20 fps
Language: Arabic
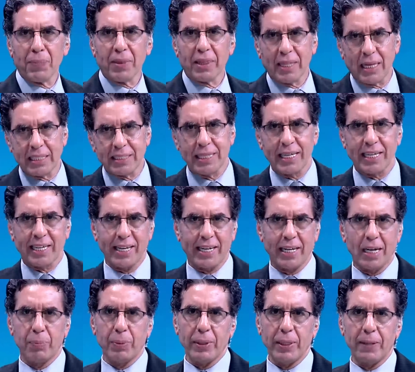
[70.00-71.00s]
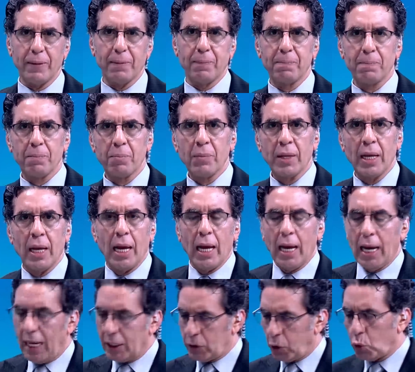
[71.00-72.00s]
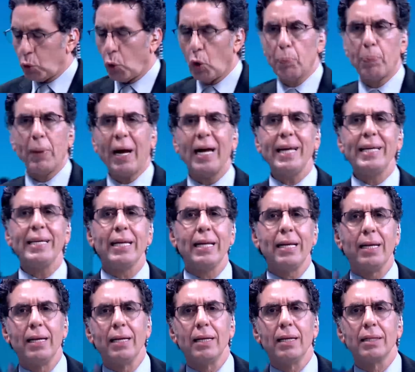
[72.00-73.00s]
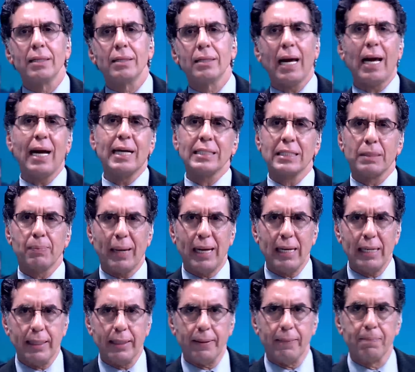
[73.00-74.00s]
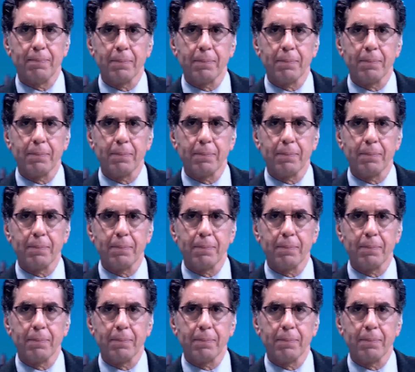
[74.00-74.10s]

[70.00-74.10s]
تذاكر يا بيه هتدخل بعيل تحاسب عليه